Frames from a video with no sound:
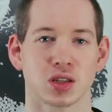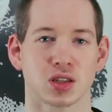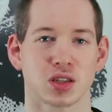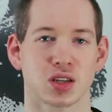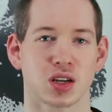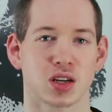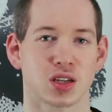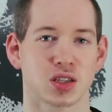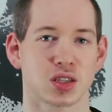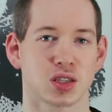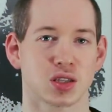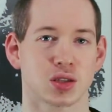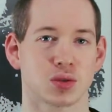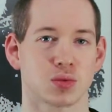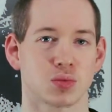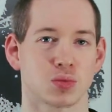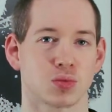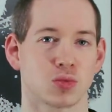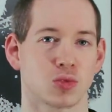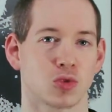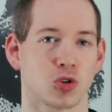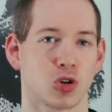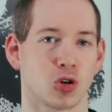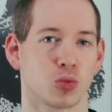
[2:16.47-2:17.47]
das
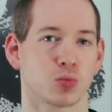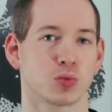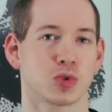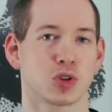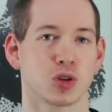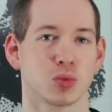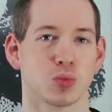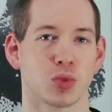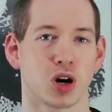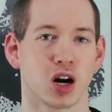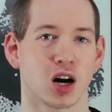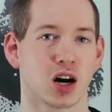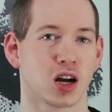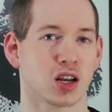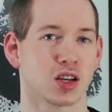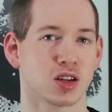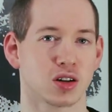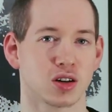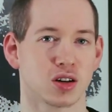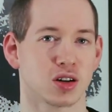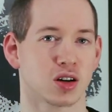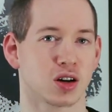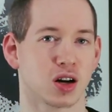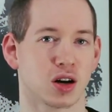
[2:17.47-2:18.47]

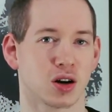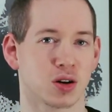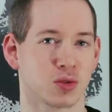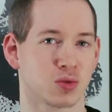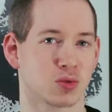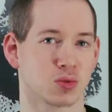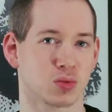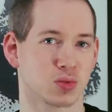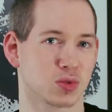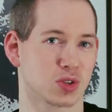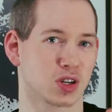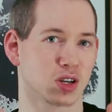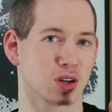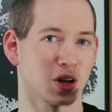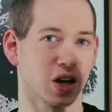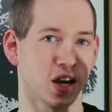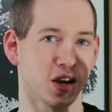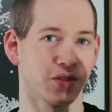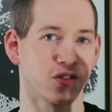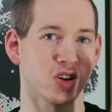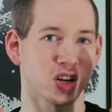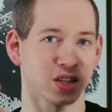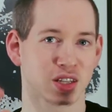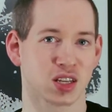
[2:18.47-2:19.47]
optimale oder
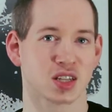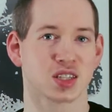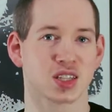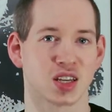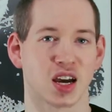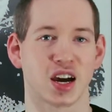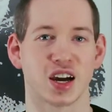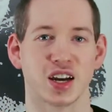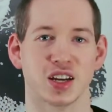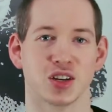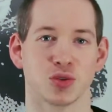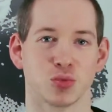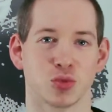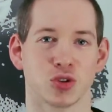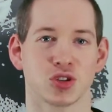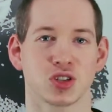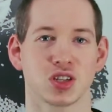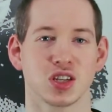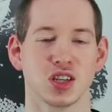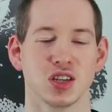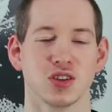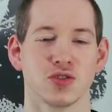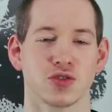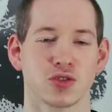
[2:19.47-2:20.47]
einfach das eine
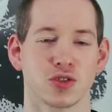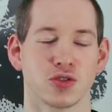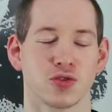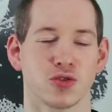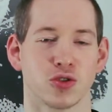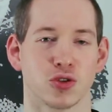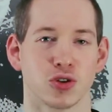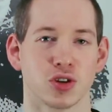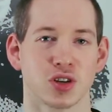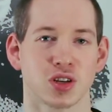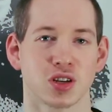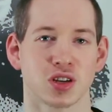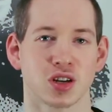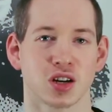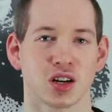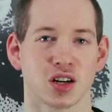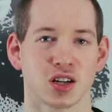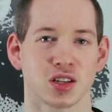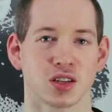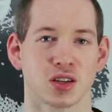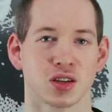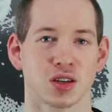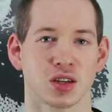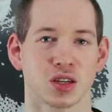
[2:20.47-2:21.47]
Motiv gefunden
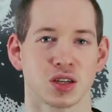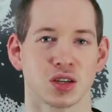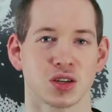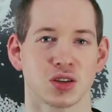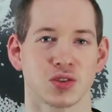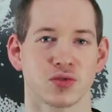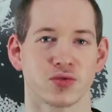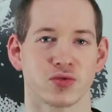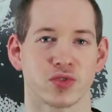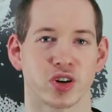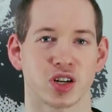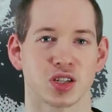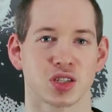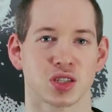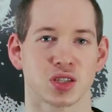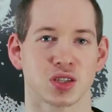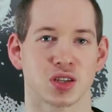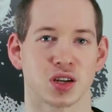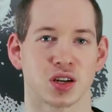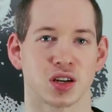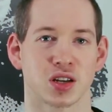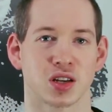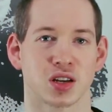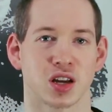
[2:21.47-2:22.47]
hat, was
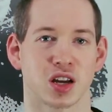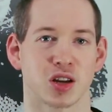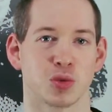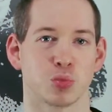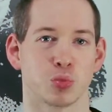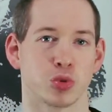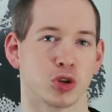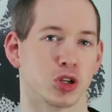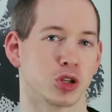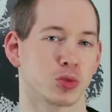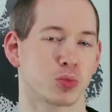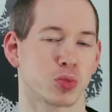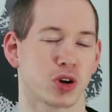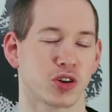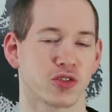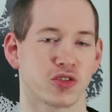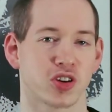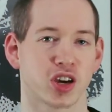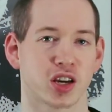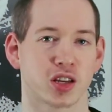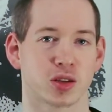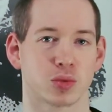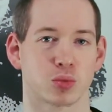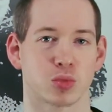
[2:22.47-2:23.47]
dann ein Bild
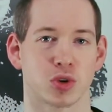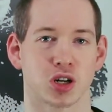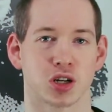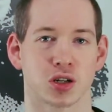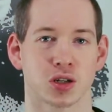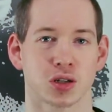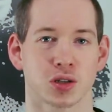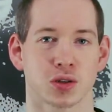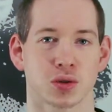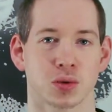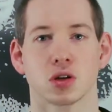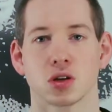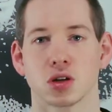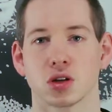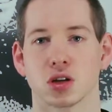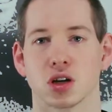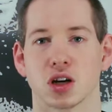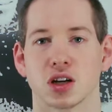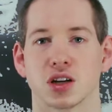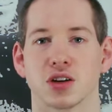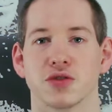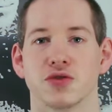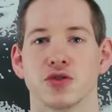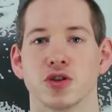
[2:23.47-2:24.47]
perfekt macht.
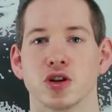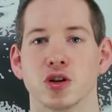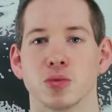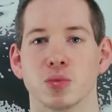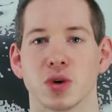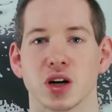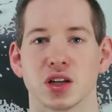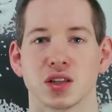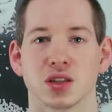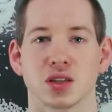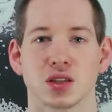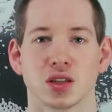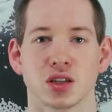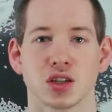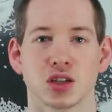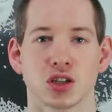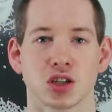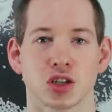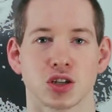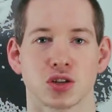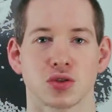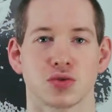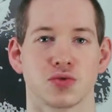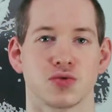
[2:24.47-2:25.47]
Ja, der Film an
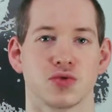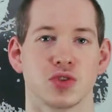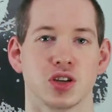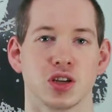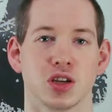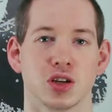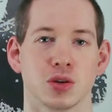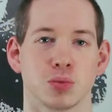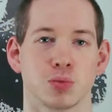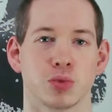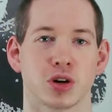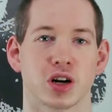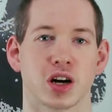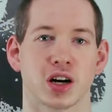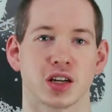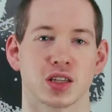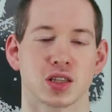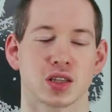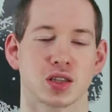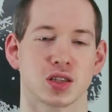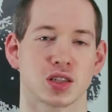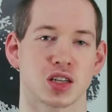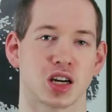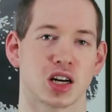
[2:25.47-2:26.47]
sich, wie
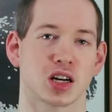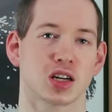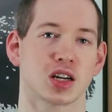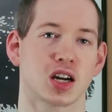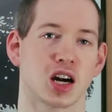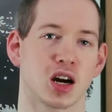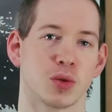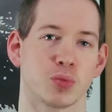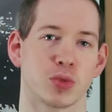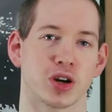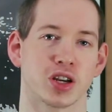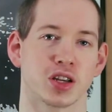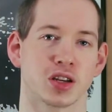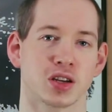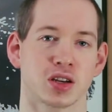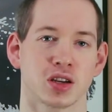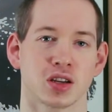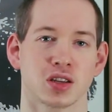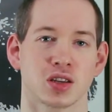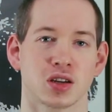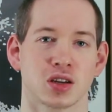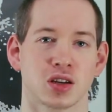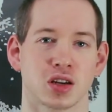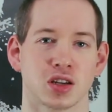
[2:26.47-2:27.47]
bereits gesagt, kam bei den
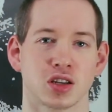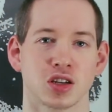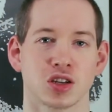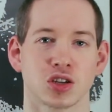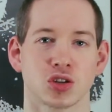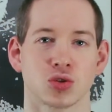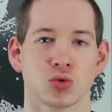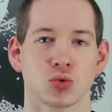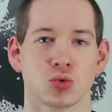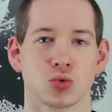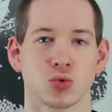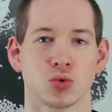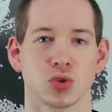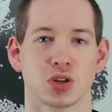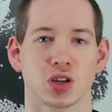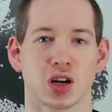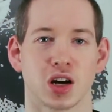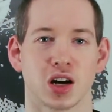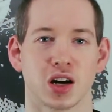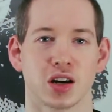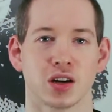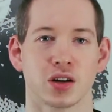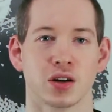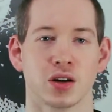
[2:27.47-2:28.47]
Kritikern nicht so gut
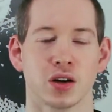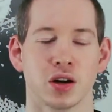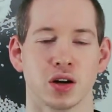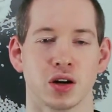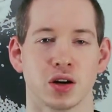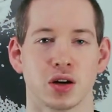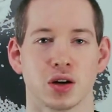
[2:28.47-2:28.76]
an.